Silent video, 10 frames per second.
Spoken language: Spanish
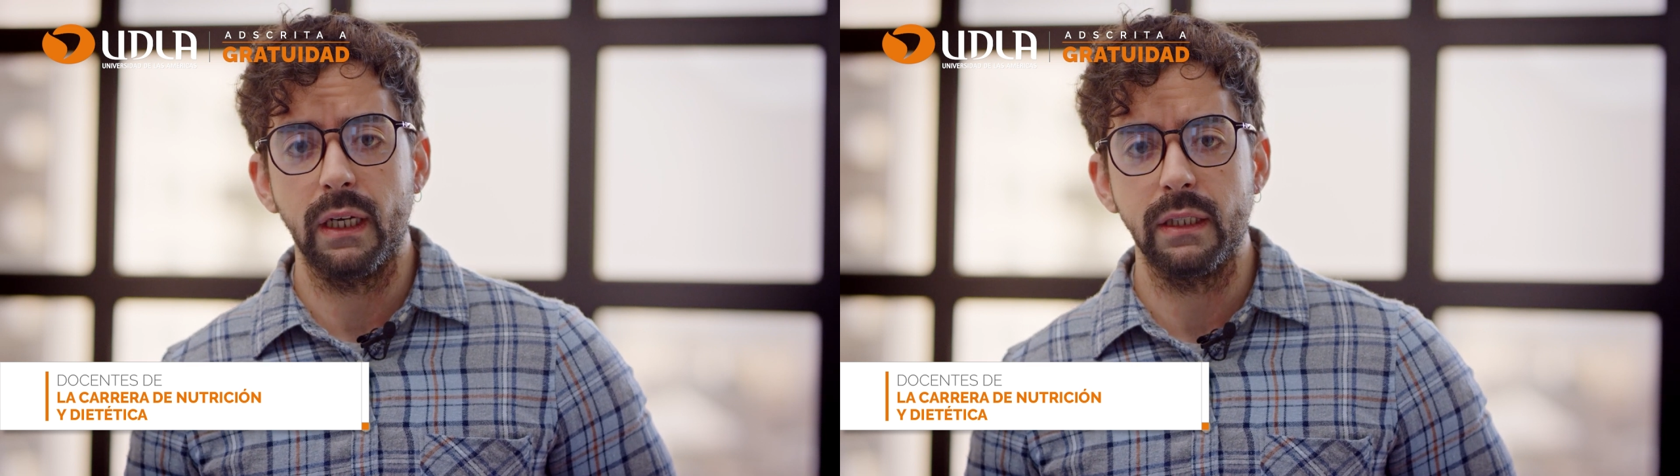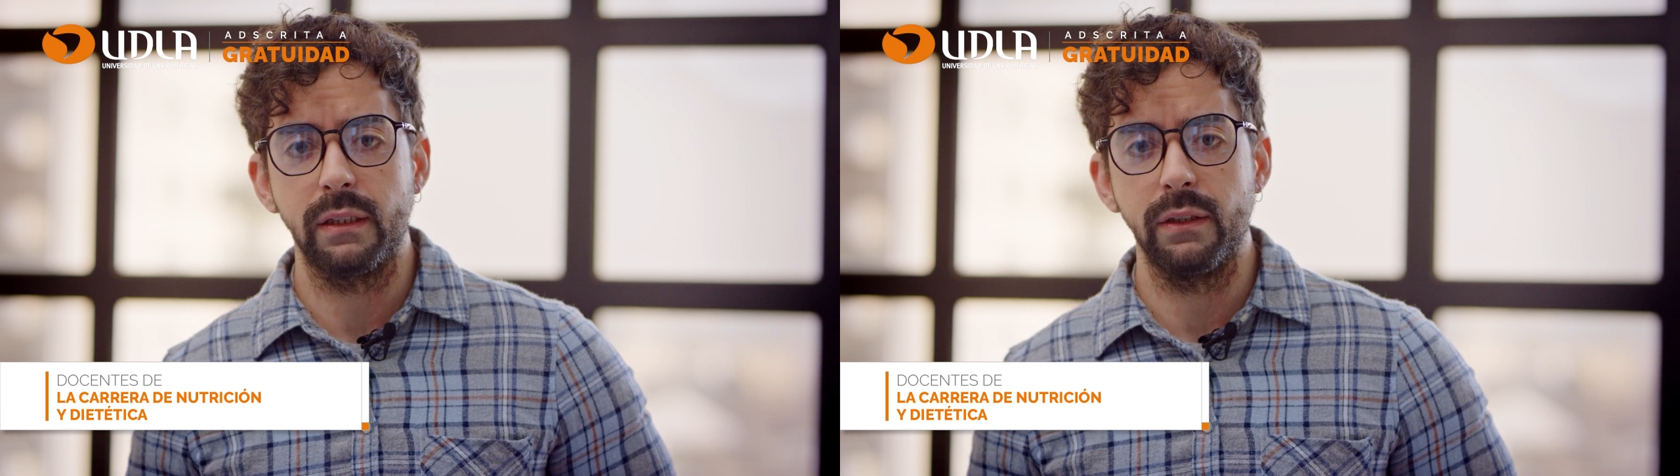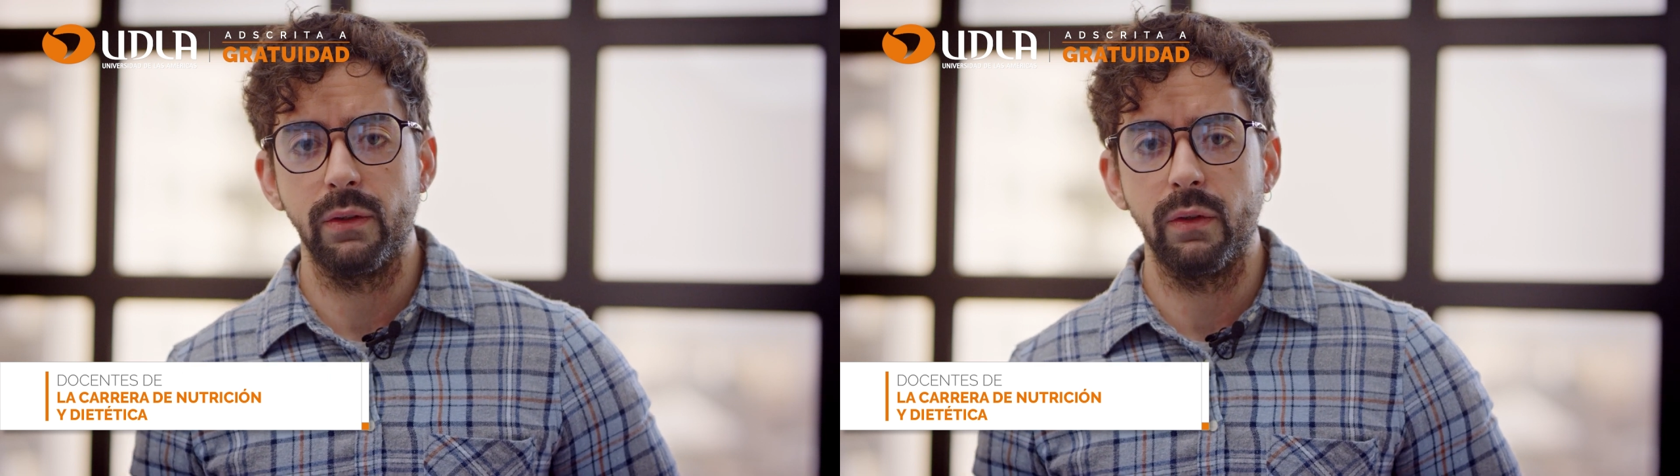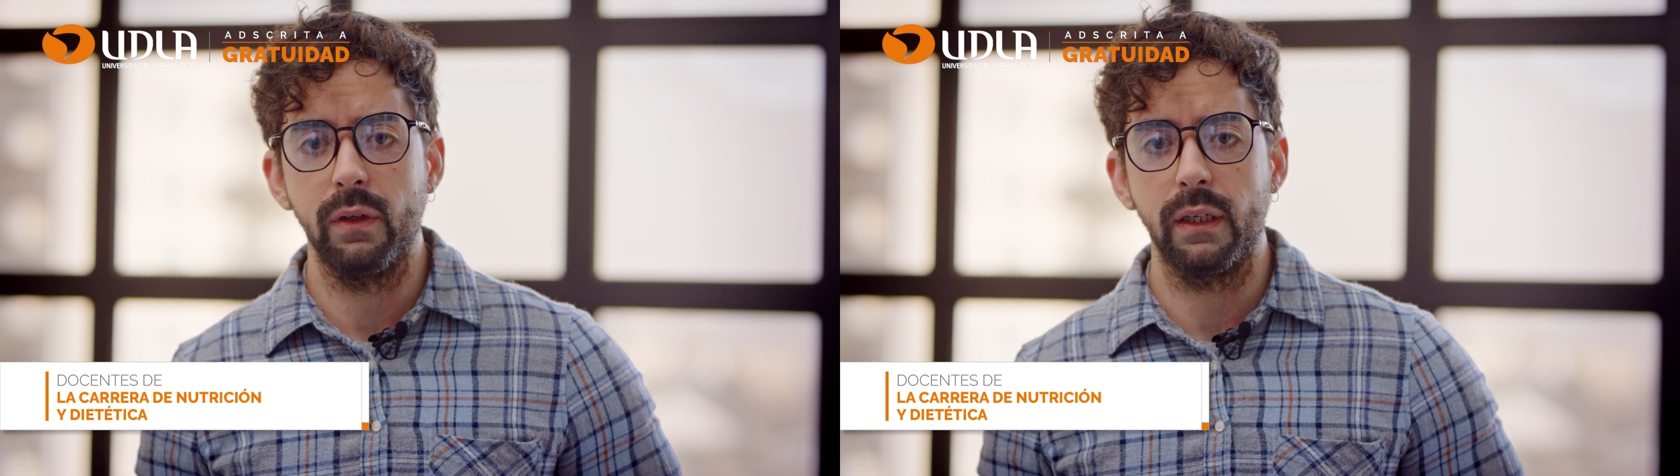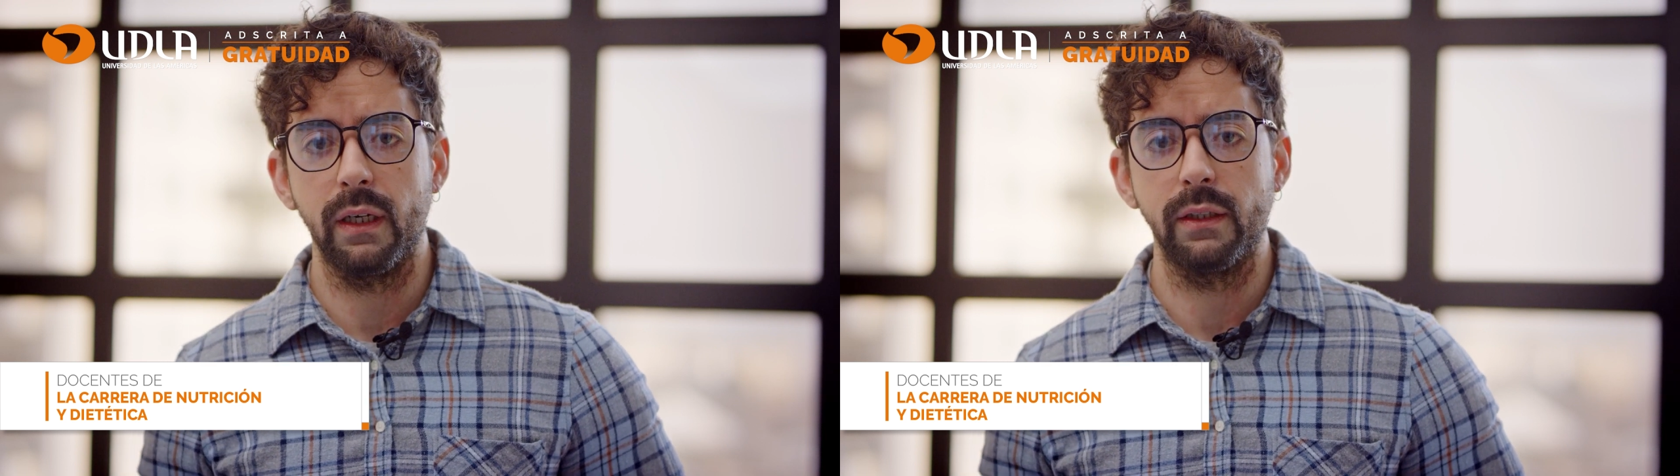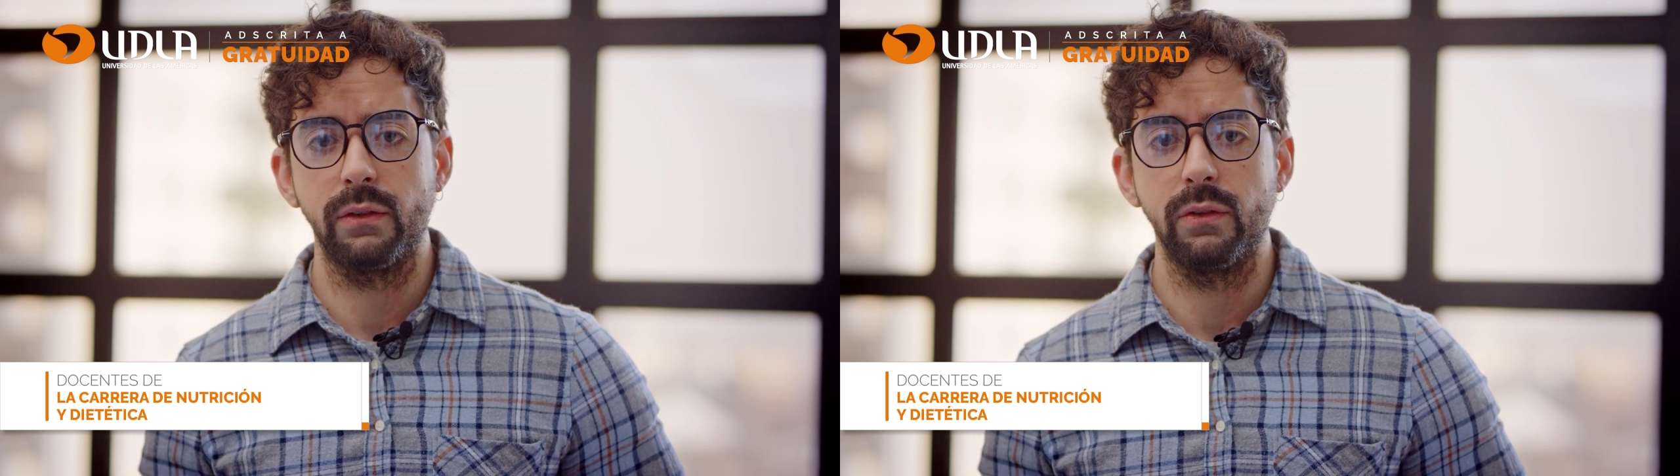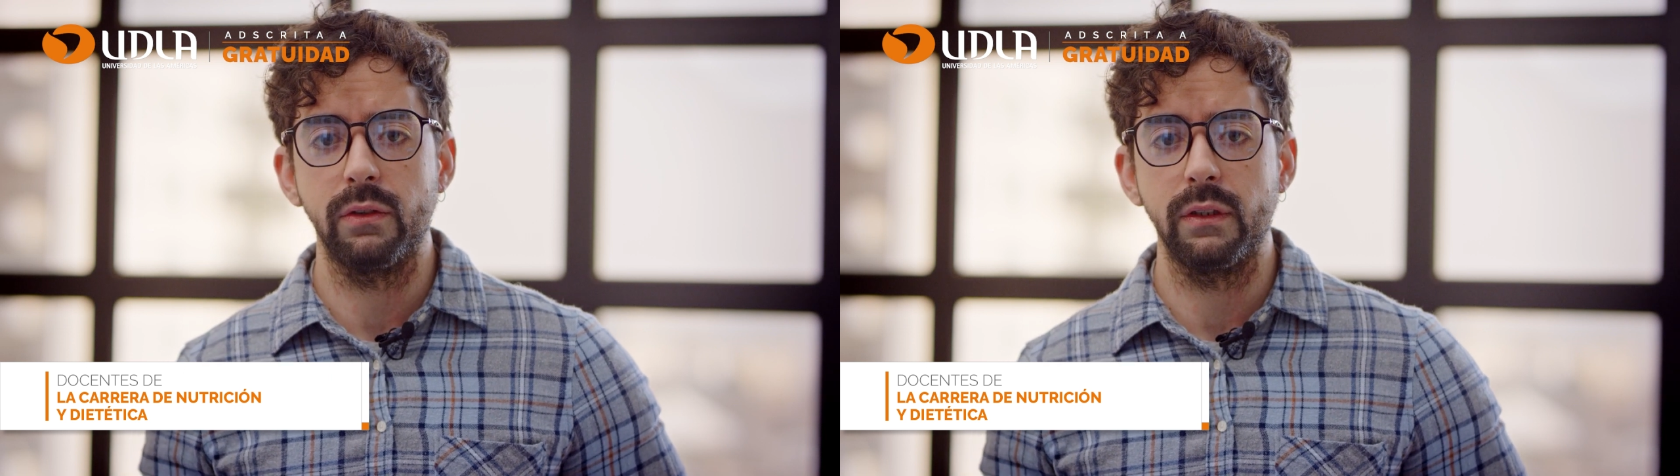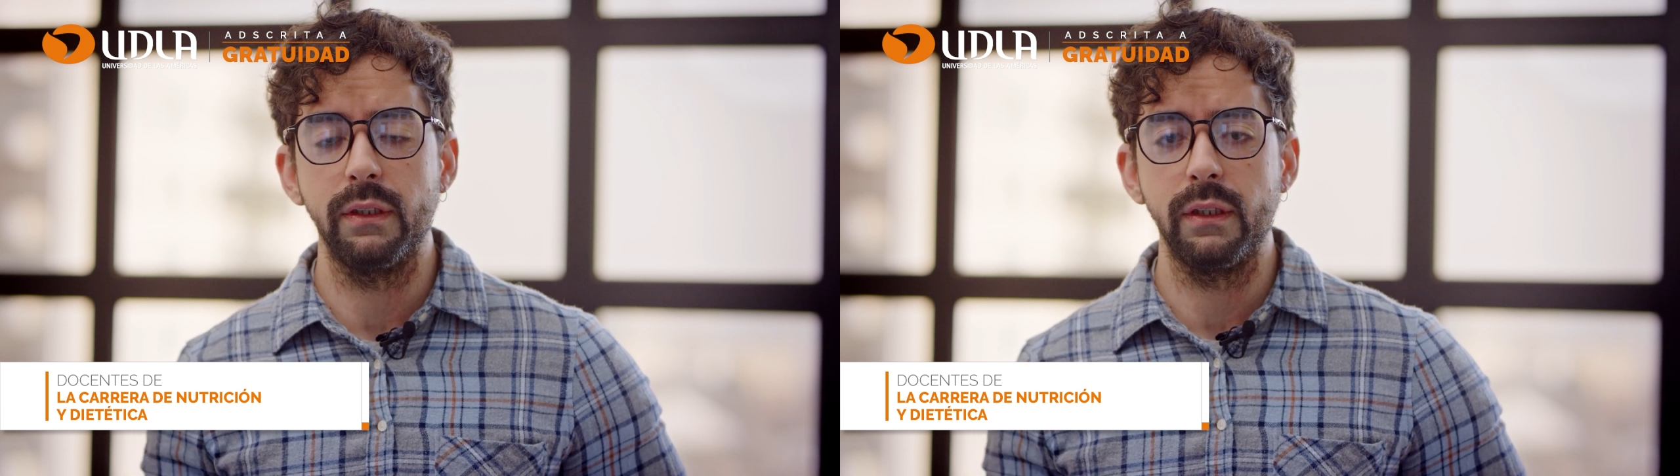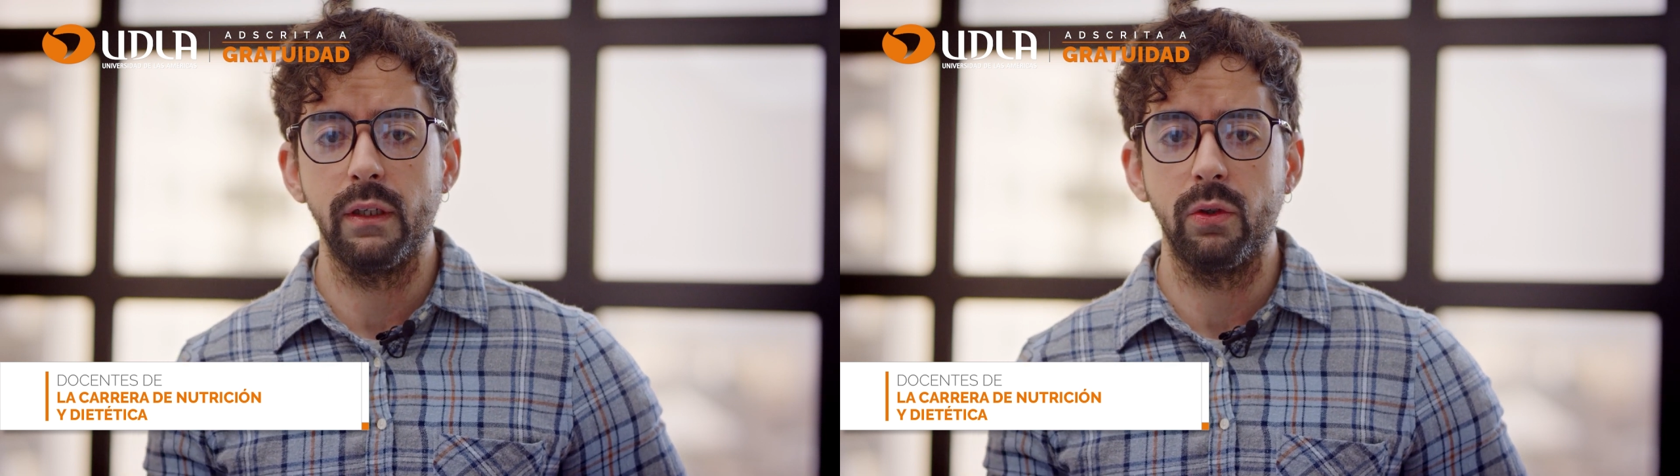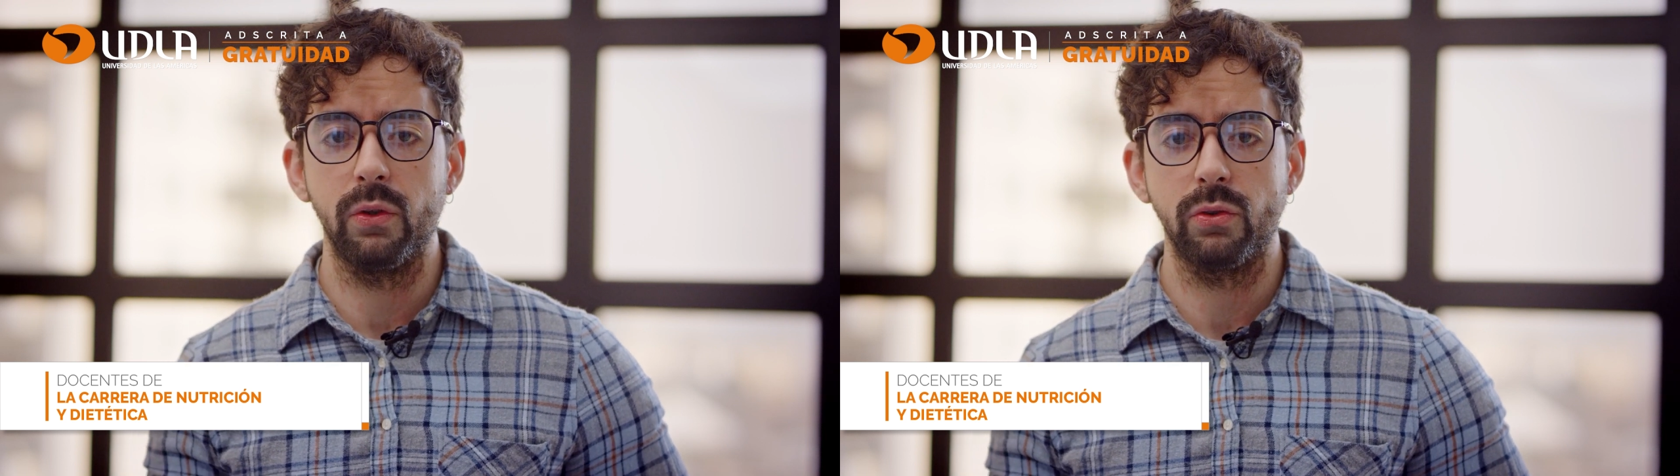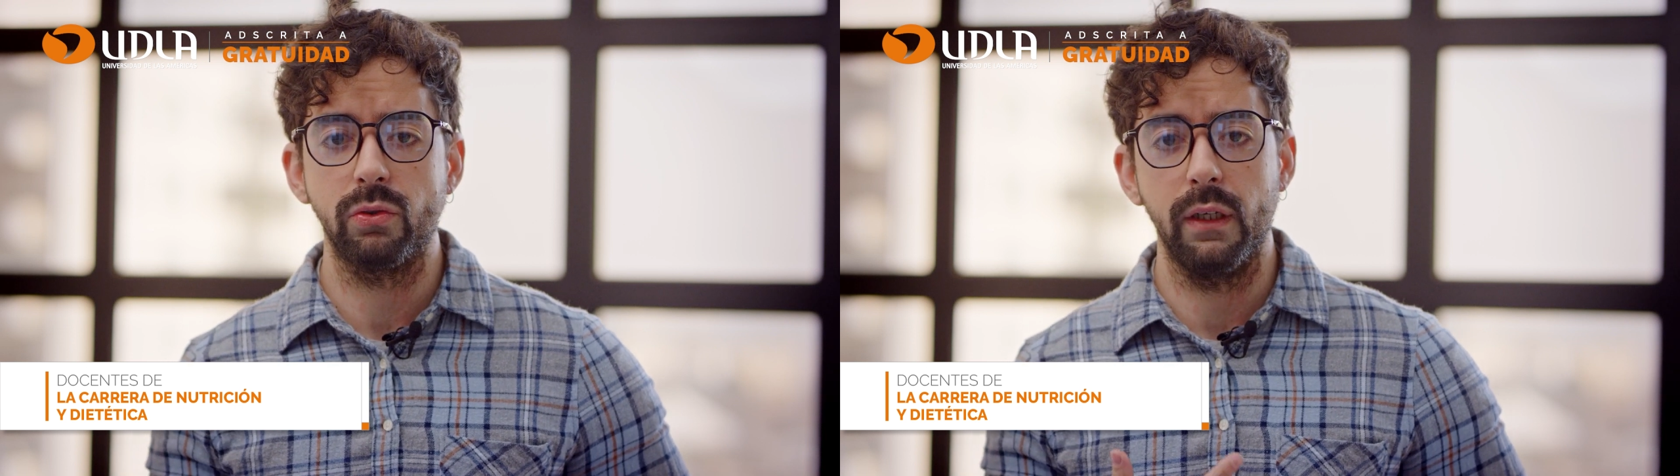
ha sido la relación que tienen los